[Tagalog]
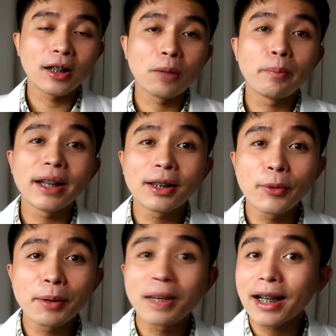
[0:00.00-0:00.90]
Uh, by the
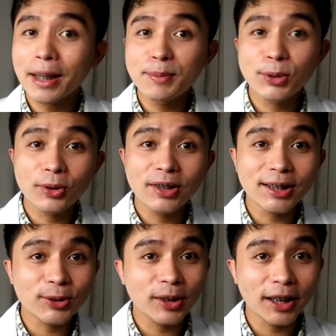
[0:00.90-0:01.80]
way mga kahimsog,
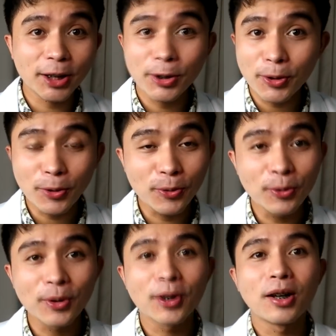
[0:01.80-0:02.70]
just to let you know,
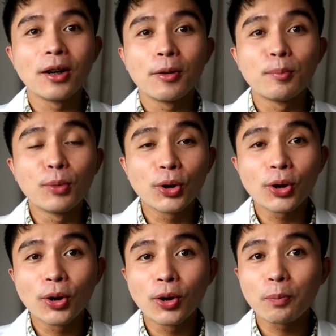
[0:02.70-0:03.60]

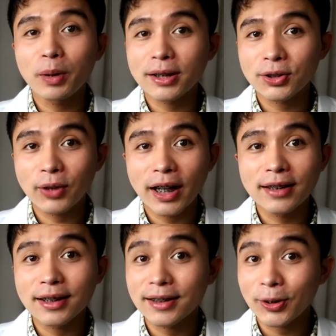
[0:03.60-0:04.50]
munggo plus
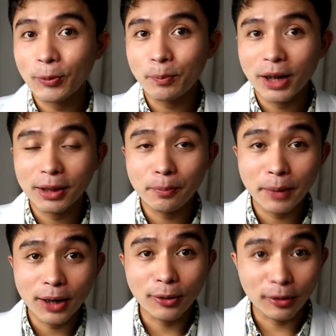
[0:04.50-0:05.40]
rice is a complete
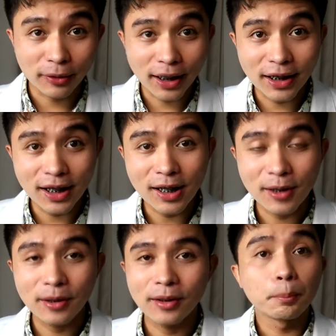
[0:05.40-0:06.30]
meal already.
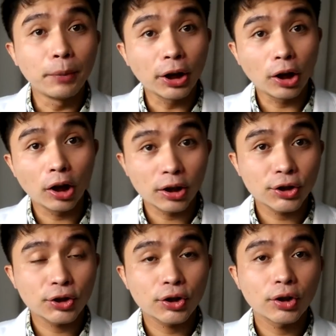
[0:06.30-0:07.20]

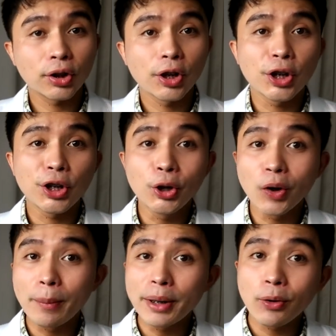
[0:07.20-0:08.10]
Because
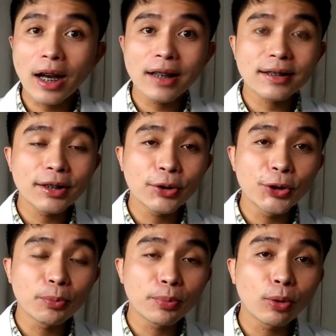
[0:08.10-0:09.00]
yung amino acid o
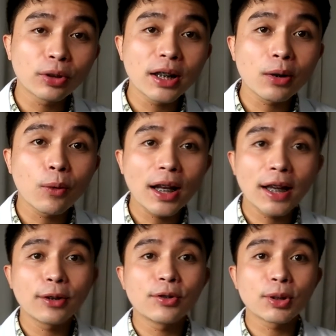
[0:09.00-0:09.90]
yung protein na
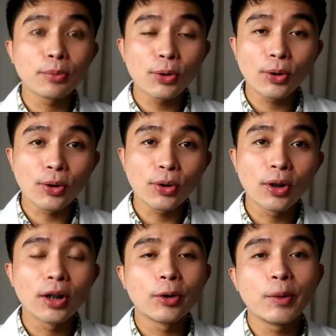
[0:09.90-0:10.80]
wala doon sa munggo,
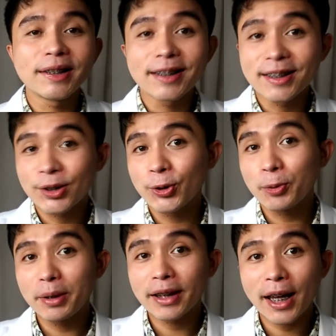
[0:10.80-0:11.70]
which is
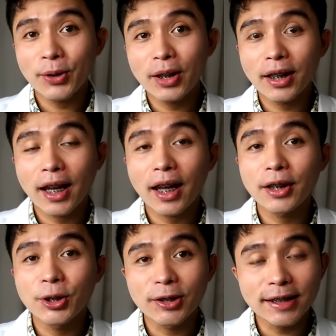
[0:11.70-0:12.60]
your methionine
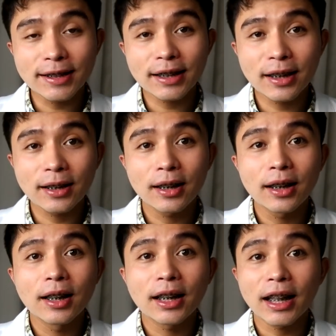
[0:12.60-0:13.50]
and your cysteine,
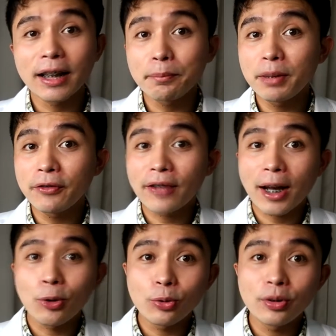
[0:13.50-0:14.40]
can be
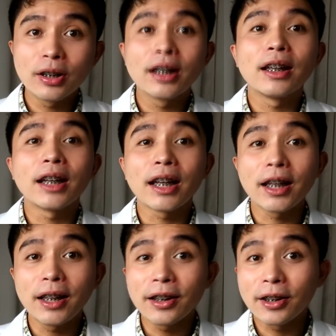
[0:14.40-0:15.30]
found
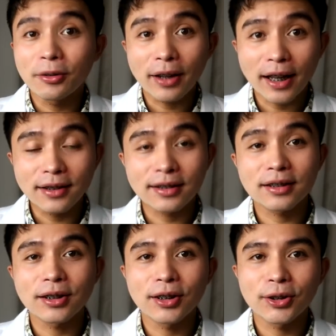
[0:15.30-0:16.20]
in the
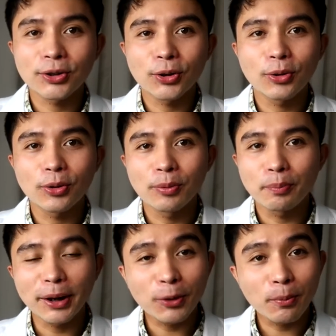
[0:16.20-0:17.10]
rice. So,
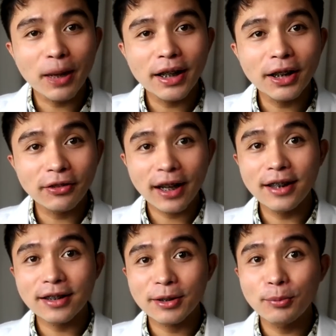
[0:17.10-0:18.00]
by combining
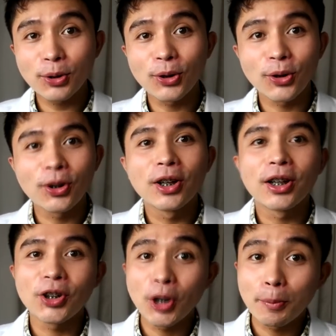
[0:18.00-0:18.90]
rice and munggo,
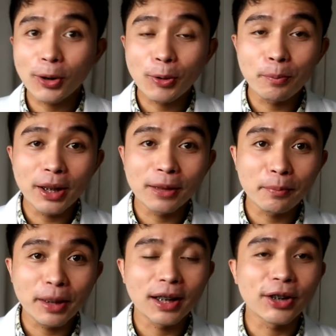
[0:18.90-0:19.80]
you have a complete
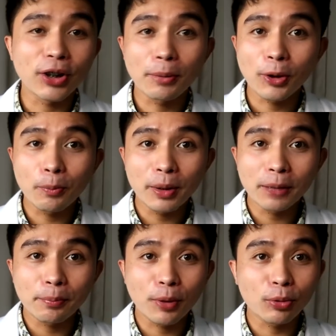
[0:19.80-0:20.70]
meal, you have a
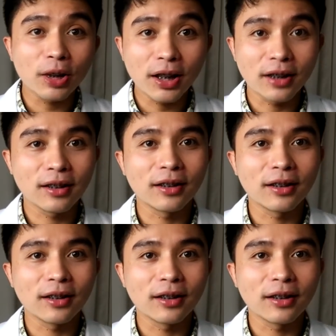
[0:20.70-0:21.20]
complete protein.